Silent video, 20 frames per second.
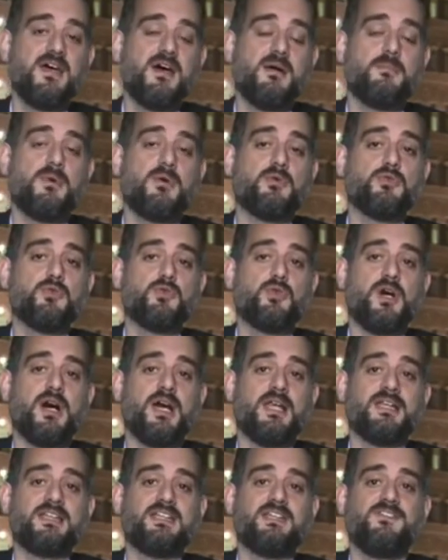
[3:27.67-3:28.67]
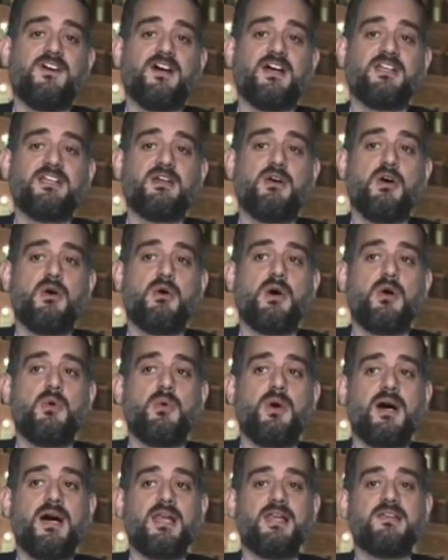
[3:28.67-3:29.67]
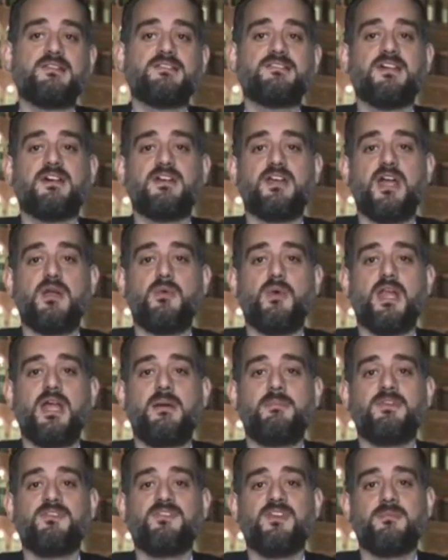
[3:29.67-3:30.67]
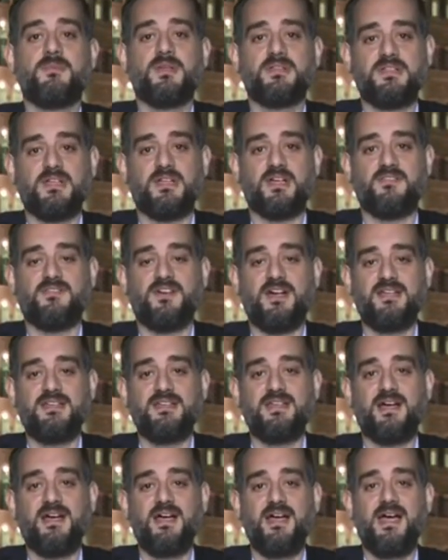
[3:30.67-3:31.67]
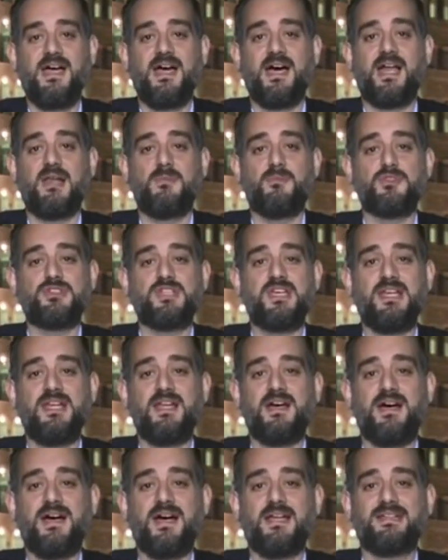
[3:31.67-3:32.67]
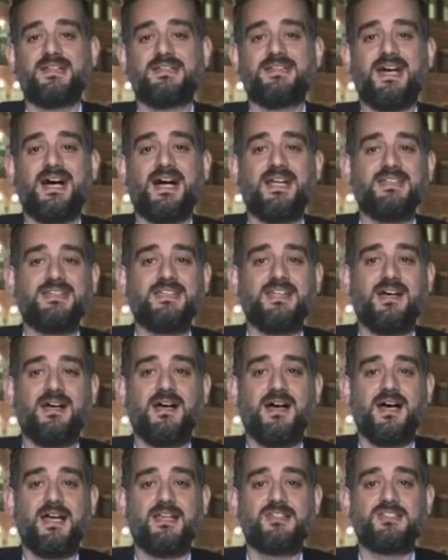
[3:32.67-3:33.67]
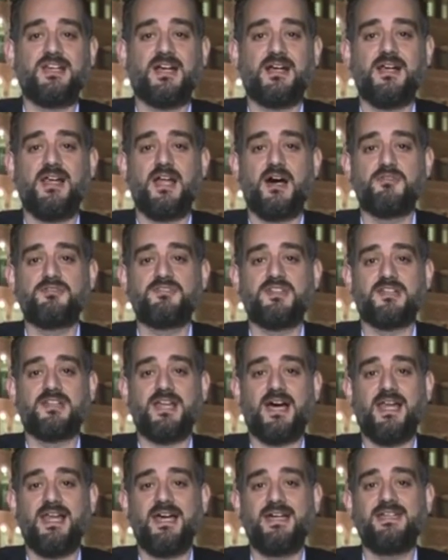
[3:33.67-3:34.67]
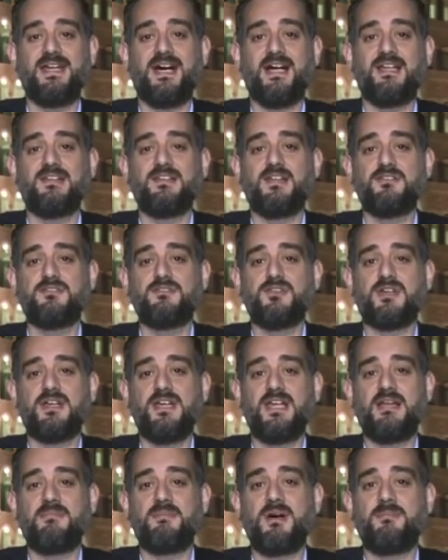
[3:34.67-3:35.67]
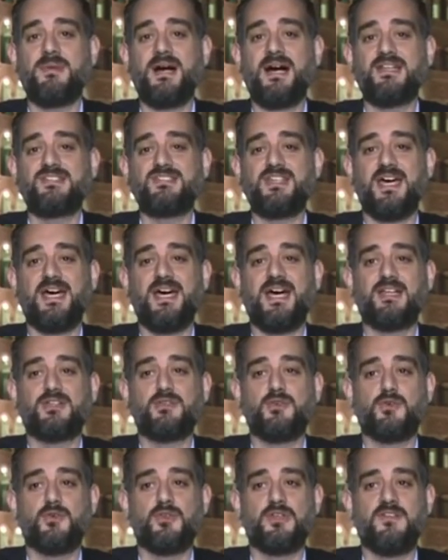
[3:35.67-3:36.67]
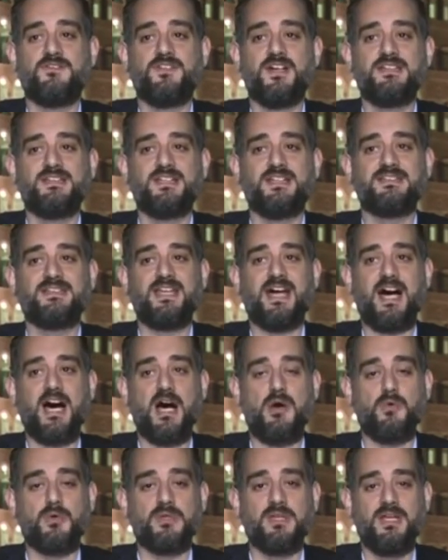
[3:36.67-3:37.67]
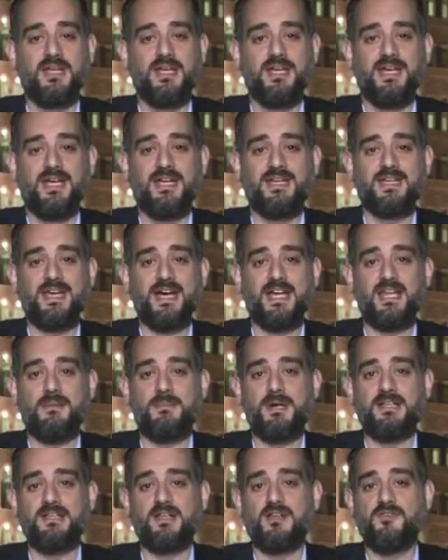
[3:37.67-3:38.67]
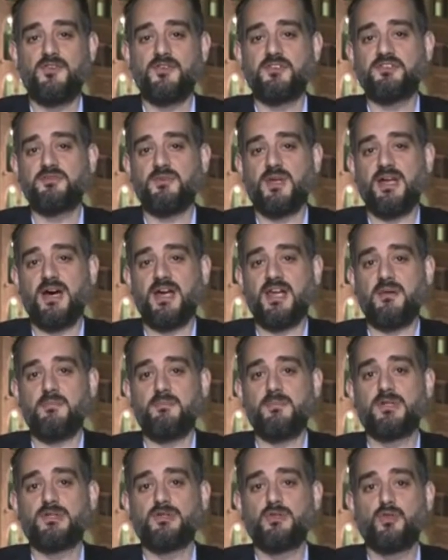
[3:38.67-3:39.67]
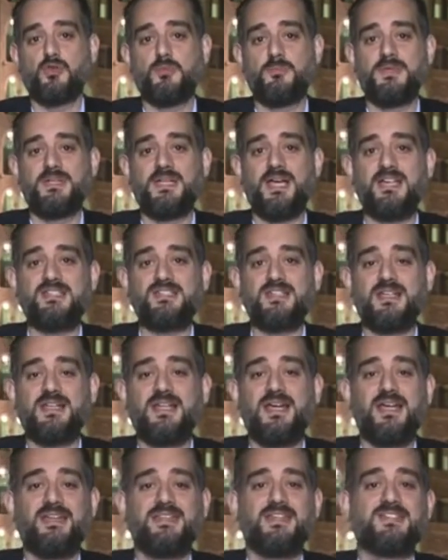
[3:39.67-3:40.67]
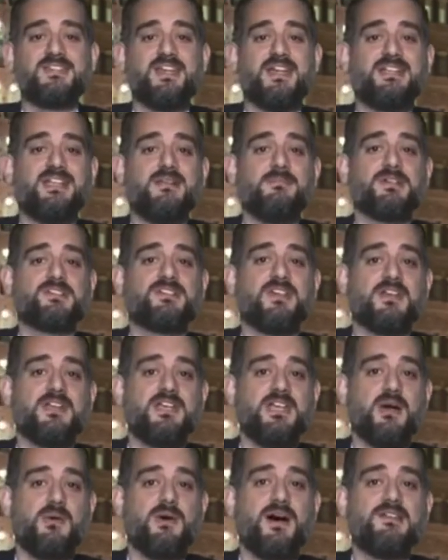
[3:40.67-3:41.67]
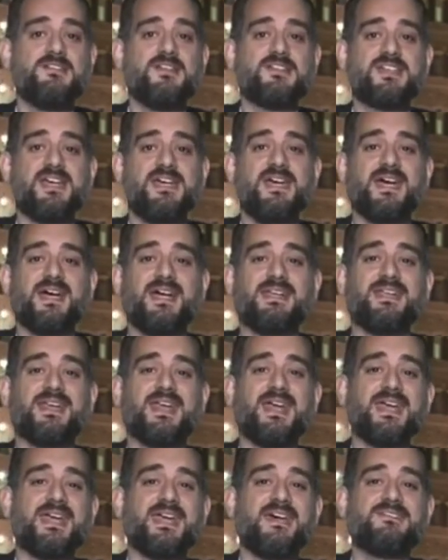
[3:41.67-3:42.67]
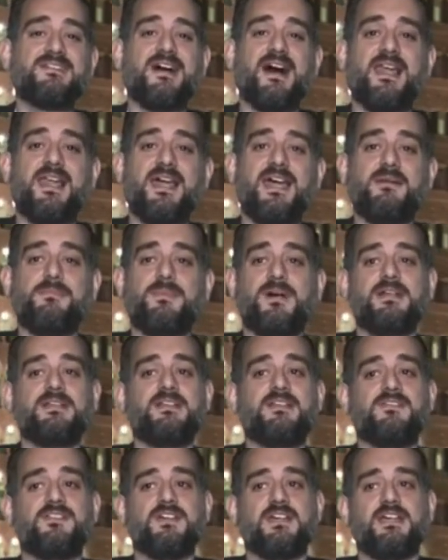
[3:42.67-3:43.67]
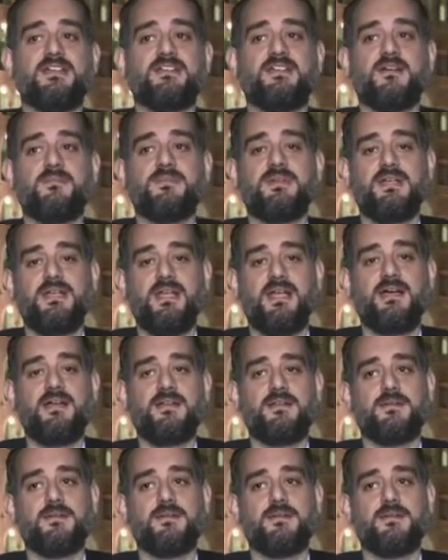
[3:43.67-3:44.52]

موضوع الاتفاق النووي وهو الاستقرار والأمن في المنطقة فإن المشكلة تتعدى الشرق الأوسط علينا أن ننظر إلى ما بعد جائحة كورونا فإن التعاون إن كان بين الفرس والعرب مطلوب من أجل نجاة البشرية وهذا شيء قد ركز عليه بايدن في خطابه الآن